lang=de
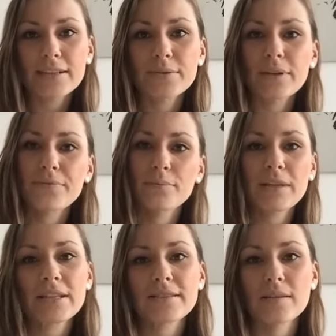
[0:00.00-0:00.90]
Also
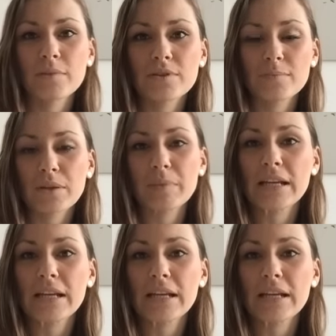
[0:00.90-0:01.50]
Reformin ist ja mit, mit